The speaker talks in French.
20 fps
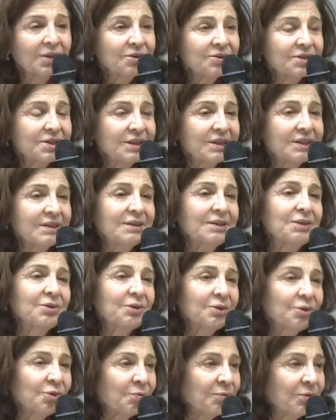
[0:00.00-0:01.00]
que ces
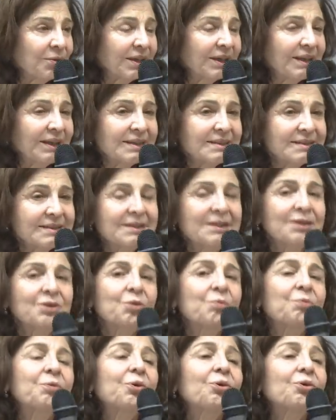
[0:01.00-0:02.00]
catégories, on peut les classer,
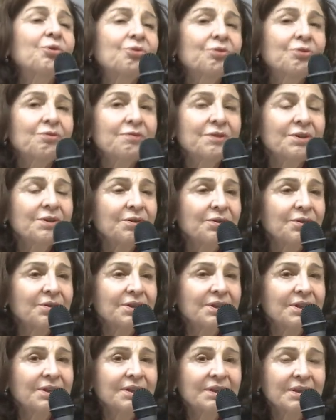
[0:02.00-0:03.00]
qu'on peut retrouver une
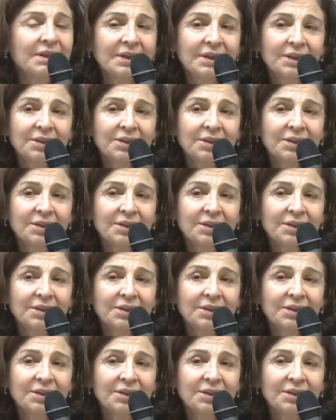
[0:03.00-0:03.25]
donnée